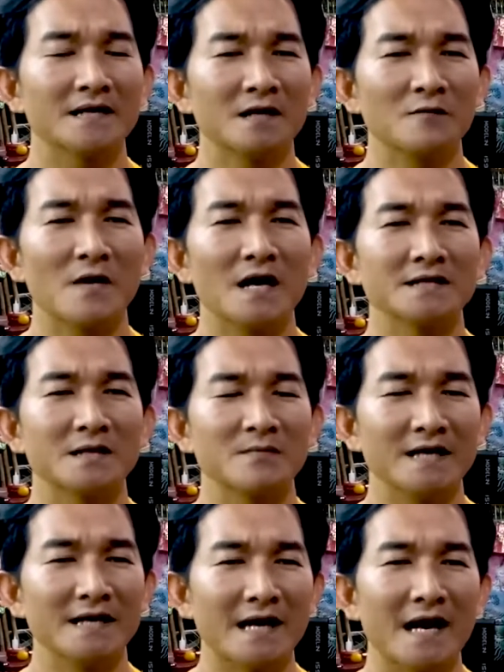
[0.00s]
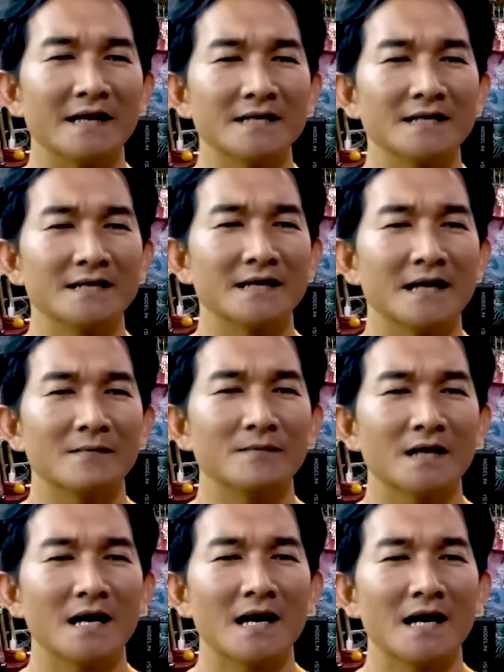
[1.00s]
คิดว่าจะมีครั้งหนึ่งครับ
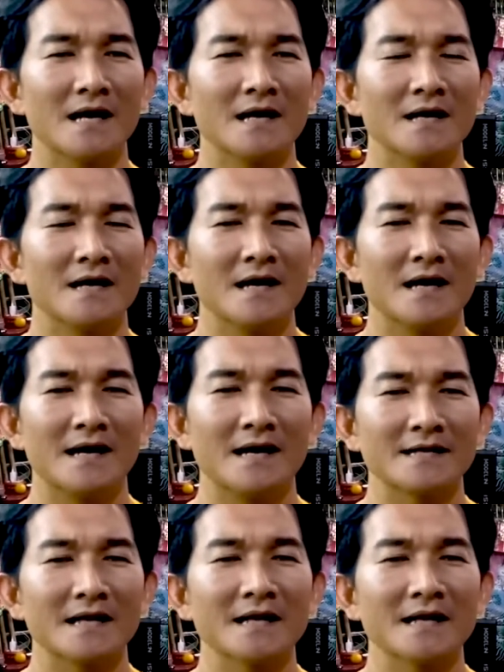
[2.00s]
ถ้าท่